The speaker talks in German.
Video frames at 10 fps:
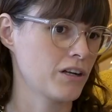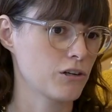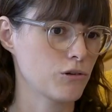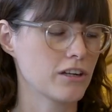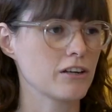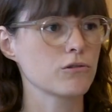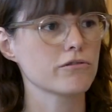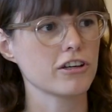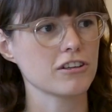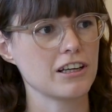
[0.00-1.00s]
eine
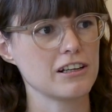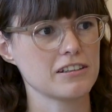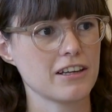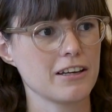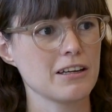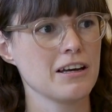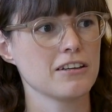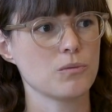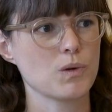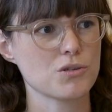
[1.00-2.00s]
Glutenunverträglichkeit.
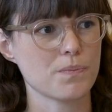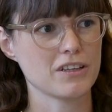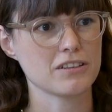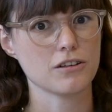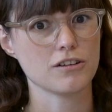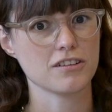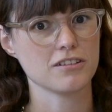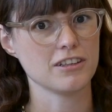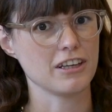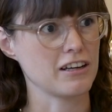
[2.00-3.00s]
Dementsprechend hat
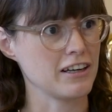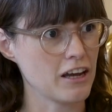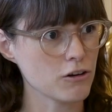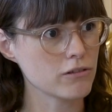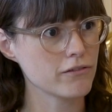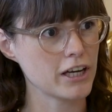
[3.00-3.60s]
sich die Ernährung